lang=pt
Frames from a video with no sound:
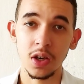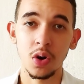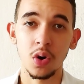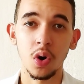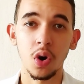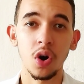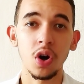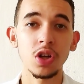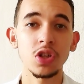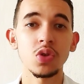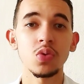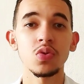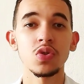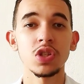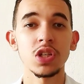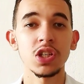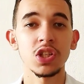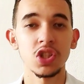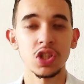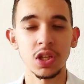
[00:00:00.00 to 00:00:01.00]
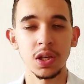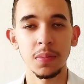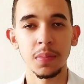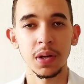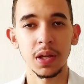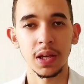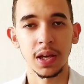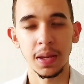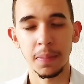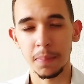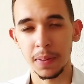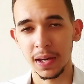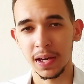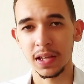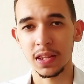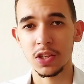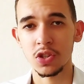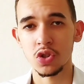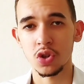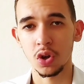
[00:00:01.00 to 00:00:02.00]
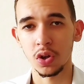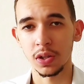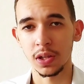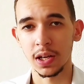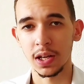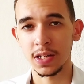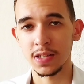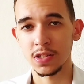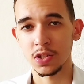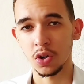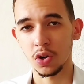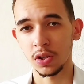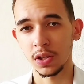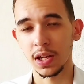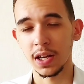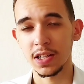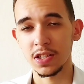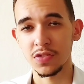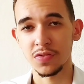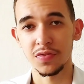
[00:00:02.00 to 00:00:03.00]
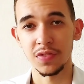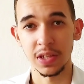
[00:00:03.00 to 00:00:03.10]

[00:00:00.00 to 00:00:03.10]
e corte o gengibre em pequenas rodelas, em rodelas